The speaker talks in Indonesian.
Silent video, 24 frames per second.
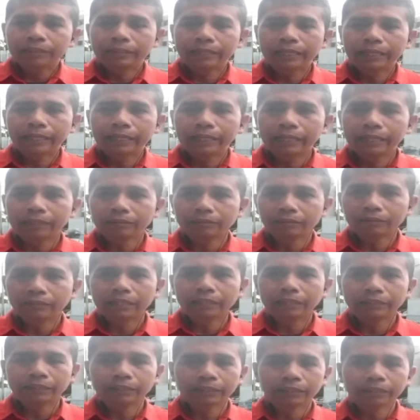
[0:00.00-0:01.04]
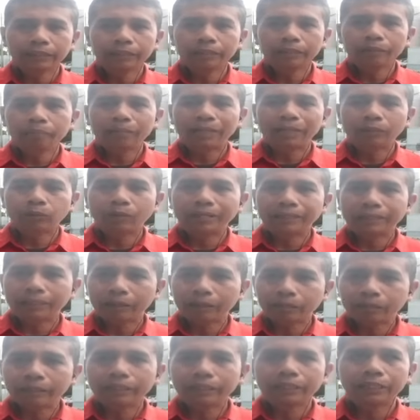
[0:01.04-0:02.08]
dan saat ini pantauan
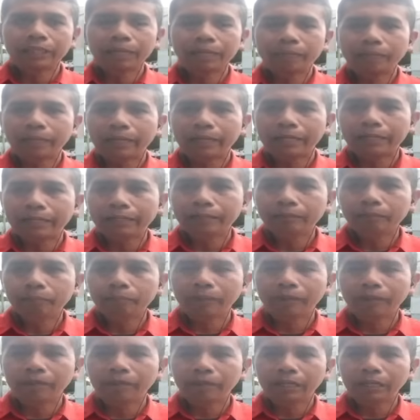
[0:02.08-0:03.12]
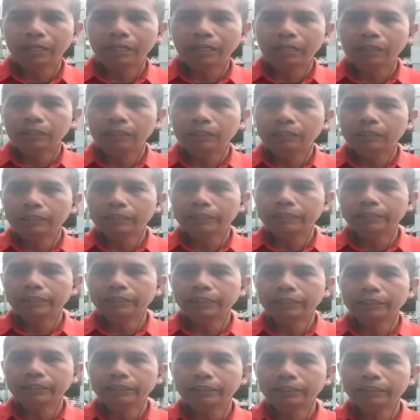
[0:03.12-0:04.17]
kami di lapangan bahwa hingga saat